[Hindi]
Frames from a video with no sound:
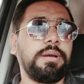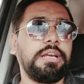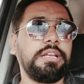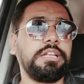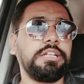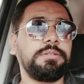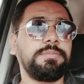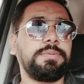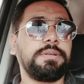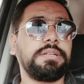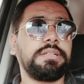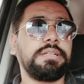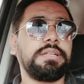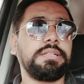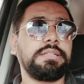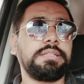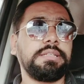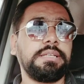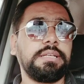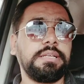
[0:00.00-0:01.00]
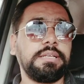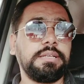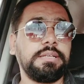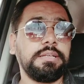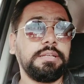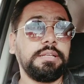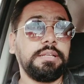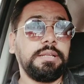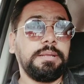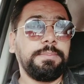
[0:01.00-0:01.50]
माइलेज बढ़ जाती है
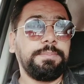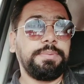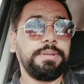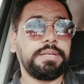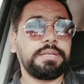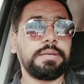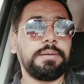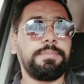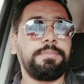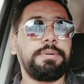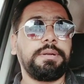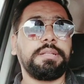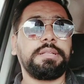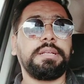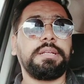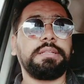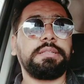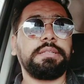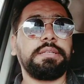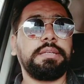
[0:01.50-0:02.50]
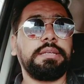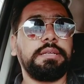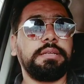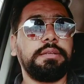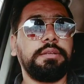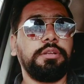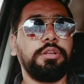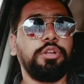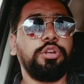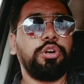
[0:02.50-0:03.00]
पिकअप बढ़ जाती है
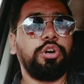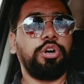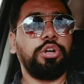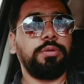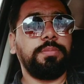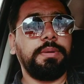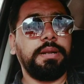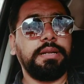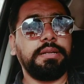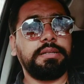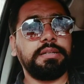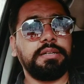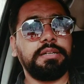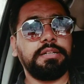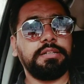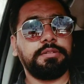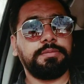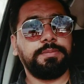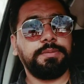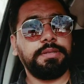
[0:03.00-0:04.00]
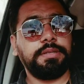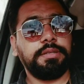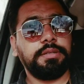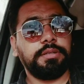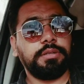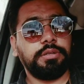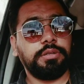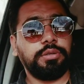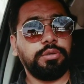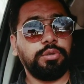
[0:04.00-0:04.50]
और मेंटेनेंस भी
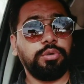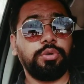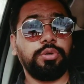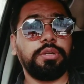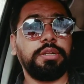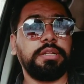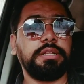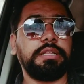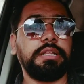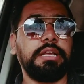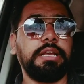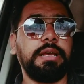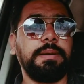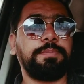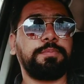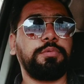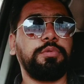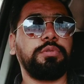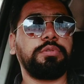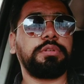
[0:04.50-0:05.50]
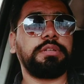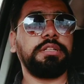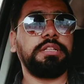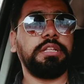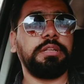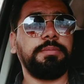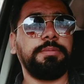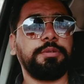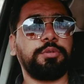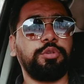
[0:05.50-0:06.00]
लो रहता है आपको
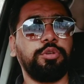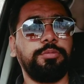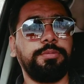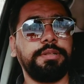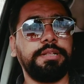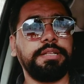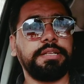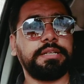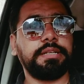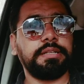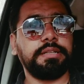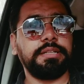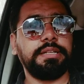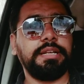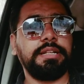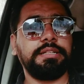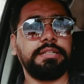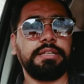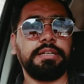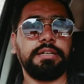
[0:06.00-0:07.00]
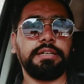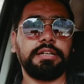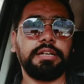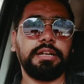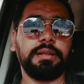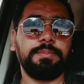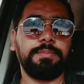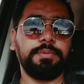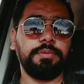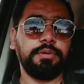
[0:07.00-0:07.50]
किधर भी कोई भी दिक्कत नहीं आती है
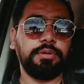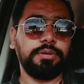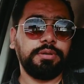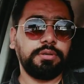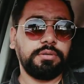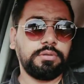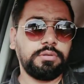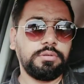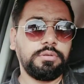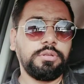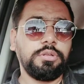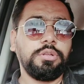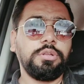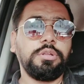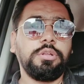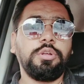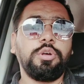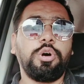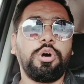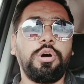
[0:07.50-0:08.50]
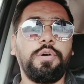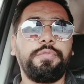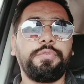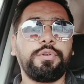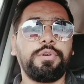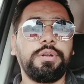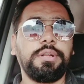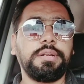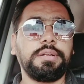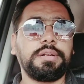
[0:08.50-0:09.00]
अगर आप ऑफ
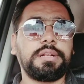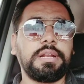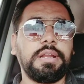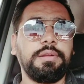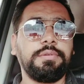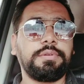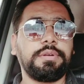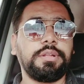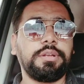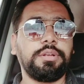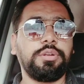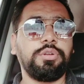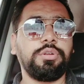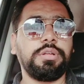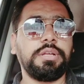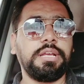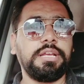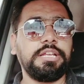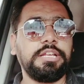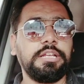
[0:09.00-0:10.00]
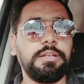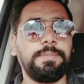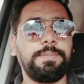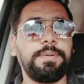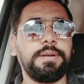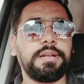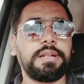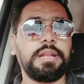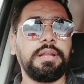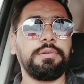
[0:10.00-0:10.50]
रोडिंग ड्राइव कर रहे हो या हिल
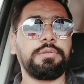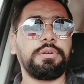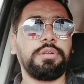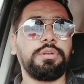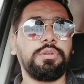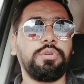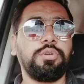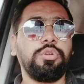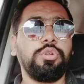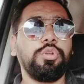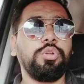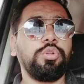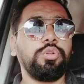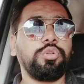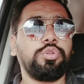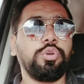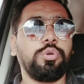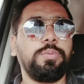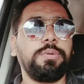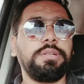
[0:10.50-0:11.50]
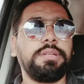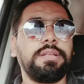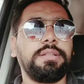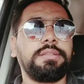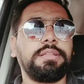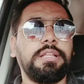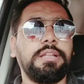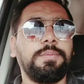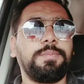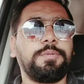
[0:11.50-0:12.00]
पे ड्राइव कर रहे हो तो भी ये
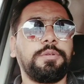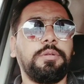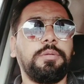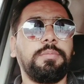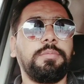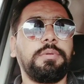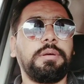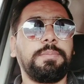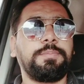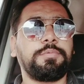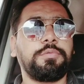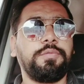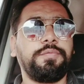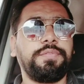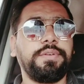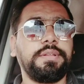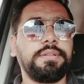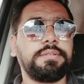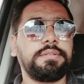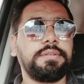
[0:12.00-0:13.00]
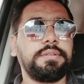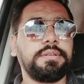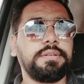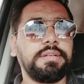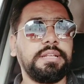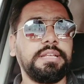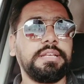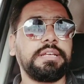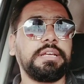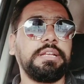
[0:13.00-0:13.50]
सारी प्रॉब्लम आपको फेस
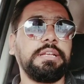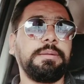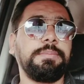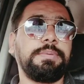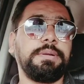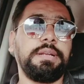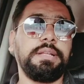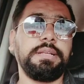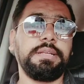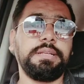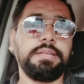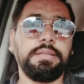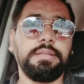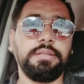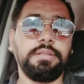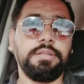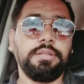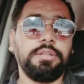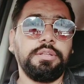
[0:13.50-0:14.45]
नहीं करनी पड़ेगी